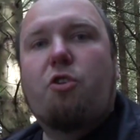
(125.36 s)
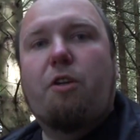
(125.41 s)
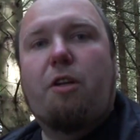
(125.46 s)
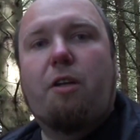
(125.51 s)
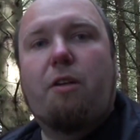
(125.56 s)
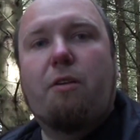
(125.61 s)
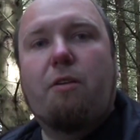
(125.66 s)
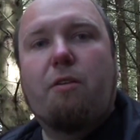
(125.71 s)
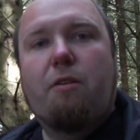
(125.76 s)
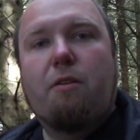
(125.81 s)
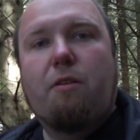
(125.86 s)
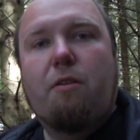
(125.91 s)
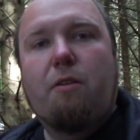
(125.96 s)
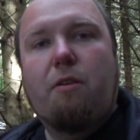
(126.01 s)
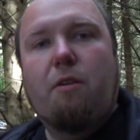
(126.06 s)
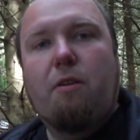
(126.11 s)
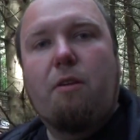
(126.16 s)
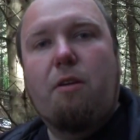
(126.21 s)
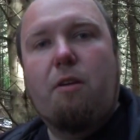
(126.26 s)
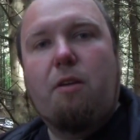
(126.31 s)
Schnee.
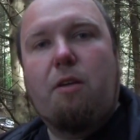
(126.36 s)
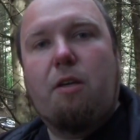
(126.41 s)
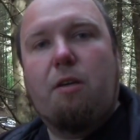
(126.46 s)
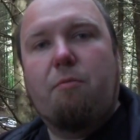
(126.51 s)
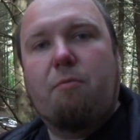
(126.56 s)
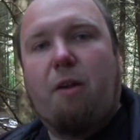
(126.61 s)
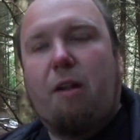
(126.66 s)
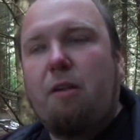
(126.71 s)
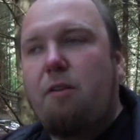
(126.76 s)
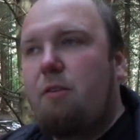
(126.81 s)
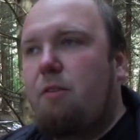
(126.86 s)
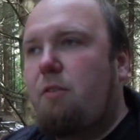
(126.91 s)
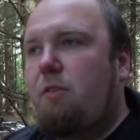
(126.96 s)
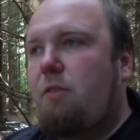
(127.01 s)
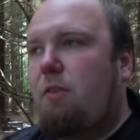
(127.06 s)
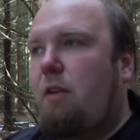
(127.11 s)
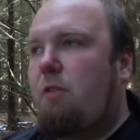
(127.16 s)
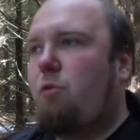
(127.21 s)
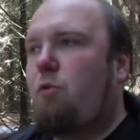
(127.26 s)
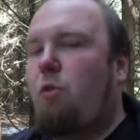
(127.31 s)
Hier im Wald.
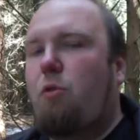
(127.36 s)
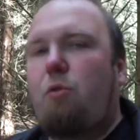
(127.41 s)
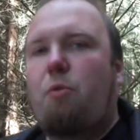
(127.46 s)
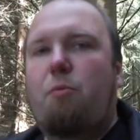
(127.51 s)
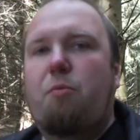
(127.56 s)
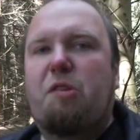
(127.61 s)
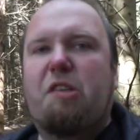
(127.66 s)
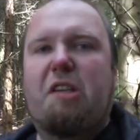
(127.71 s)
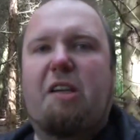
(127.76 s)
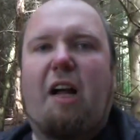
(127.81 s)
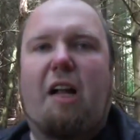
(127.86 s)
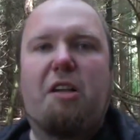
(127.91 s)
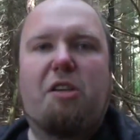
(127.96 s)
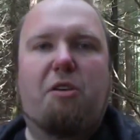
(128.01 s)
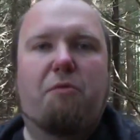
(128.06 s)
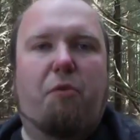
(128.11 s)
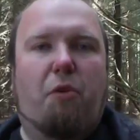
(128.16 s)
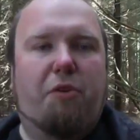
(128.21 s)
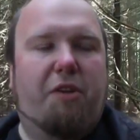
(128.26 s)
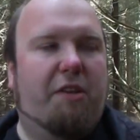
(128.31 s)
Es ist also noch ein bisschen kalt
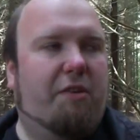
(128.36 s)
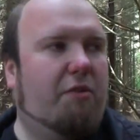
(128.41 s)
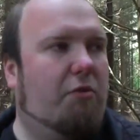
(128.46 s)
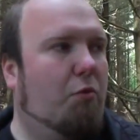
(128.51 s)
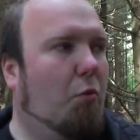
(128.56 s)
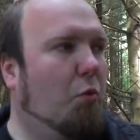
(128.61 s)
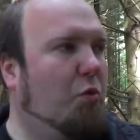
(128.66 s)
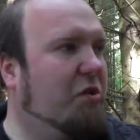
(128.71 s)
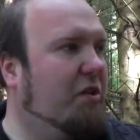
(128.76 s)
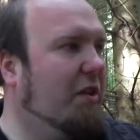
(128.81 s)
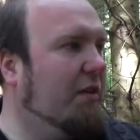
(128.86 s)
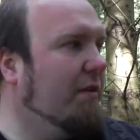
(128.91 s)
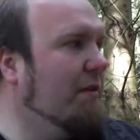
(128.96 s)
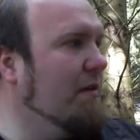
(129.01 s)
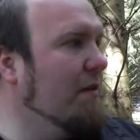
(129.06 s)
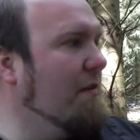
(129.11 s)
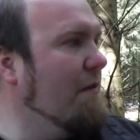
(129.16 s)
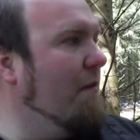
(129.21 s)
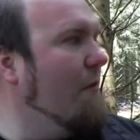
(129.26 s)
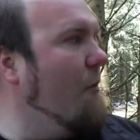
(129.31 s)
geworden jetzt zu Ostern.
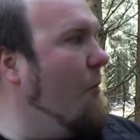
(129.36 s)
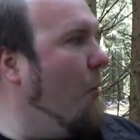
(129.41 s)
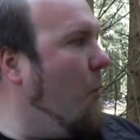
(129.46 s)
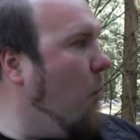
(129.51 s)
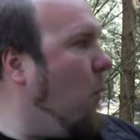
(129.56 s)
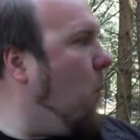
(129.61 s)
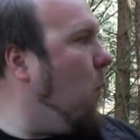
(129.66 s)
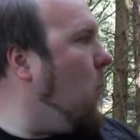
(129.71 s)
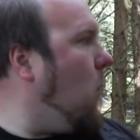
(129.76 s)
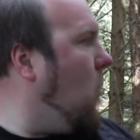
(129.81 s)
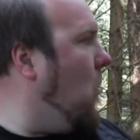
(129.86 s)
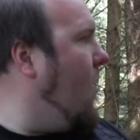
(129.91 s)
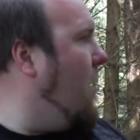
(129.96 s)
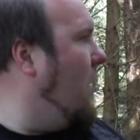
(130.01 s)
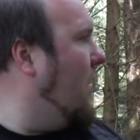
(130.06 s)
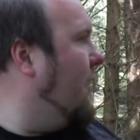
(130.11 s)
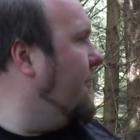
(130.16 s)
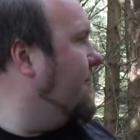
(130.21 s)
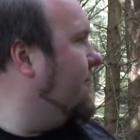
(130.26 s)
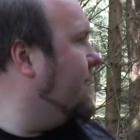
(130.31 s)

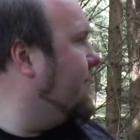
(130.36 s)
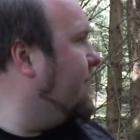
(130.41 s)
Ah.